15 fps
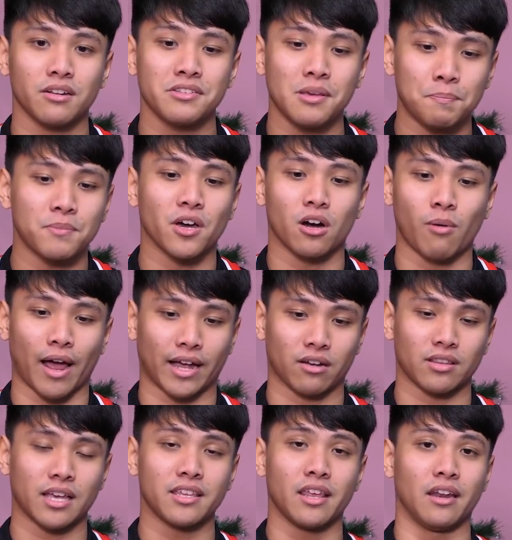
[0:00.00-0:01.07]
nó giúp cho các bạn
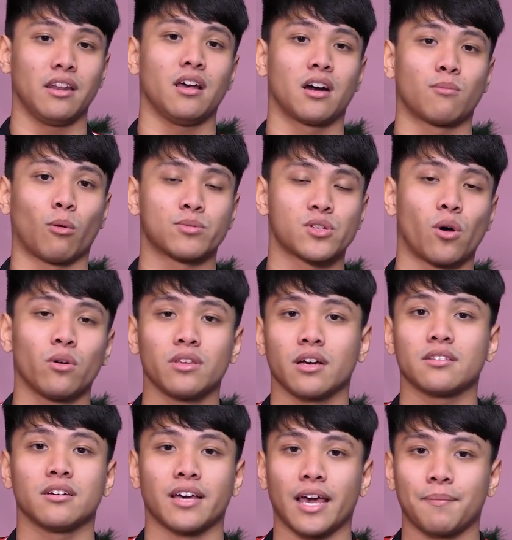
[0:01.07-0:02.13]
có thể nhỉnh hơn một số
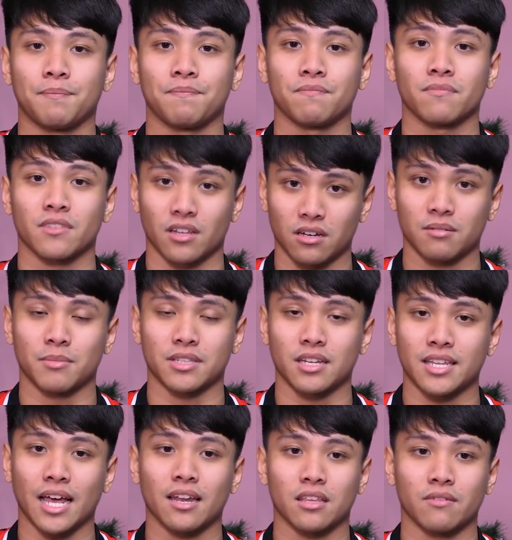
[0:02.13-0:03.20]
những cái tựa game. Đó, mình tin
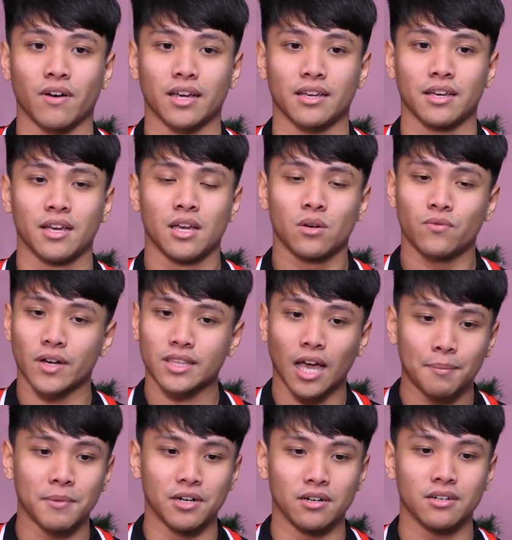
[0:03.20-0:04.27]
chắc là như vậy. Và
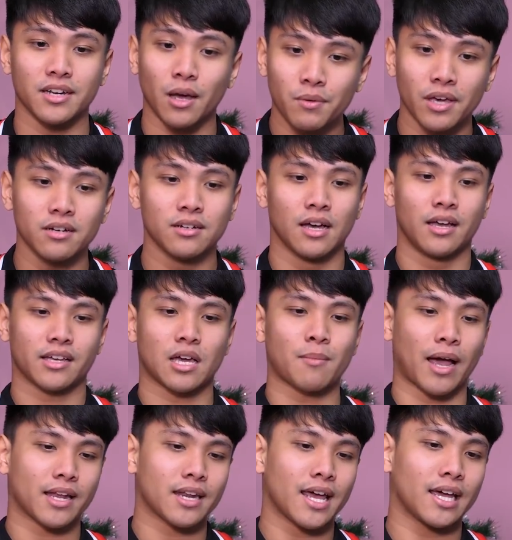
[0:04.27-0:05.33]
thêm nữa, nếu như các
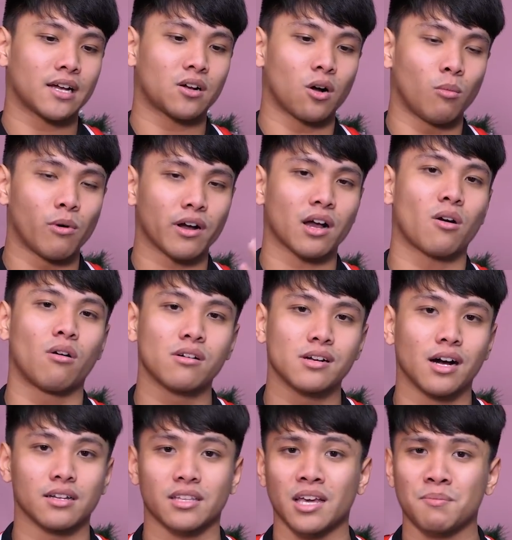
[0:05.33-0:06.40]
bạn đang có một cái con
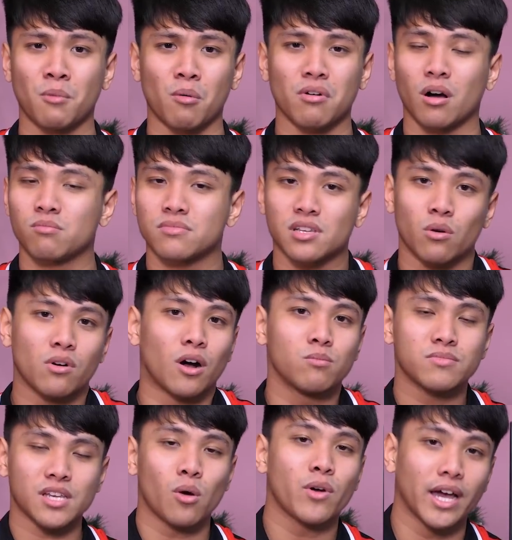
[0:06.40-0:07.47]
GTX
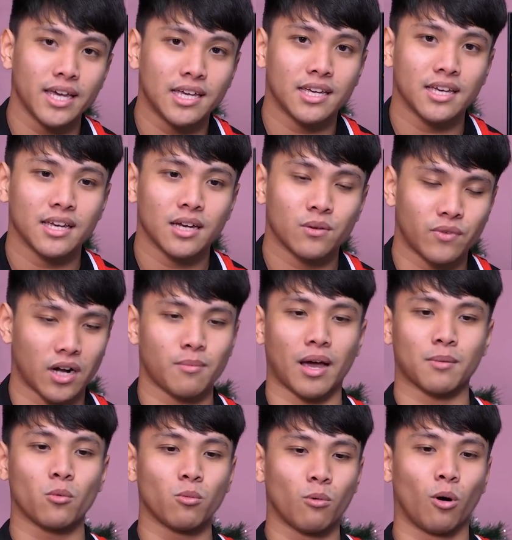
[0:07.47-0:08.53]
1060 6GB và các
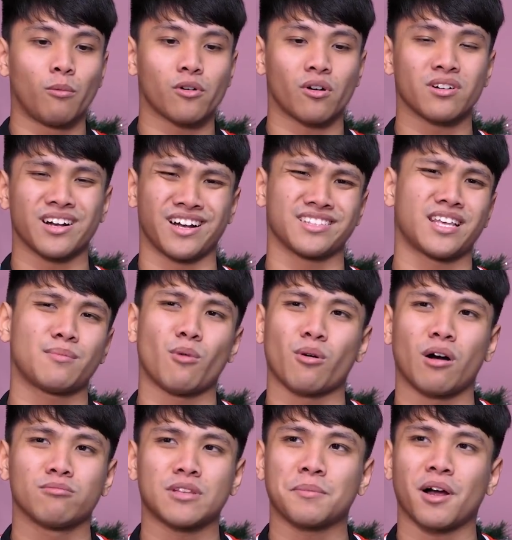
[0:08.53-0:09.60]
bạn muốn mua một con GTX
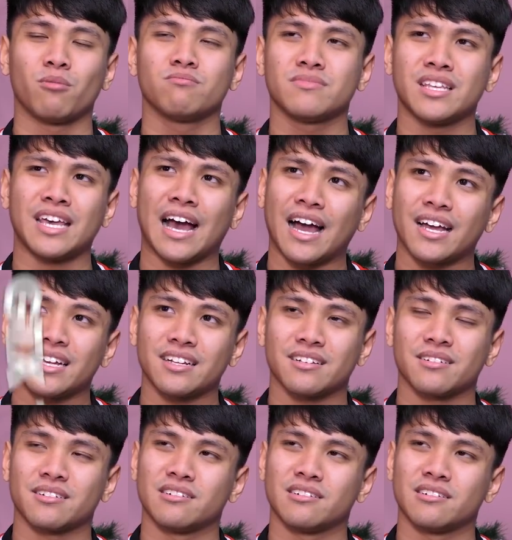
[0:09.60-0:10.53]
1080 Ti á,